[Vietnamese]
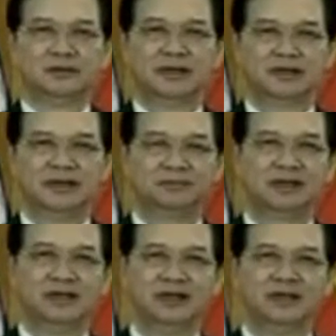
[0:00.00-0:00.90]
Nhân dịp
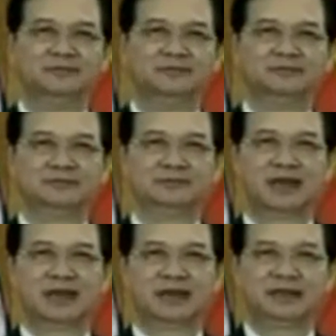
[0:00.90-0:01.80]
kỷ niệm
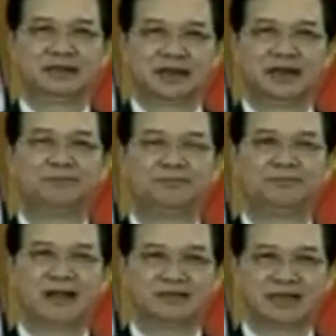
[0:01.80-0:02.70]
ngày thành lập
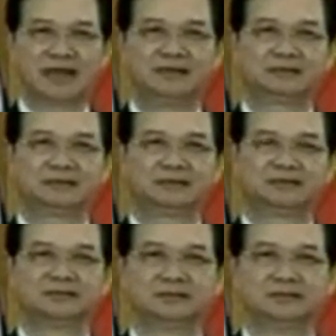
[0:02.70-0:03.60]
ASEAN,
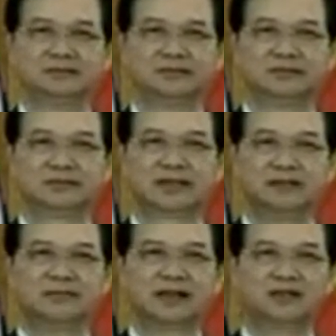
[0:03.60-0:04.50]

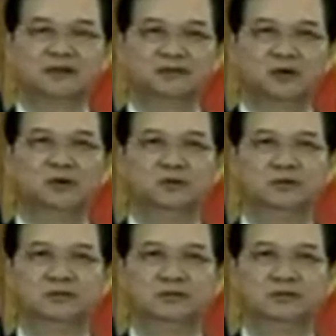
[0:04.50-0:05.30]
thay mặt chính phủ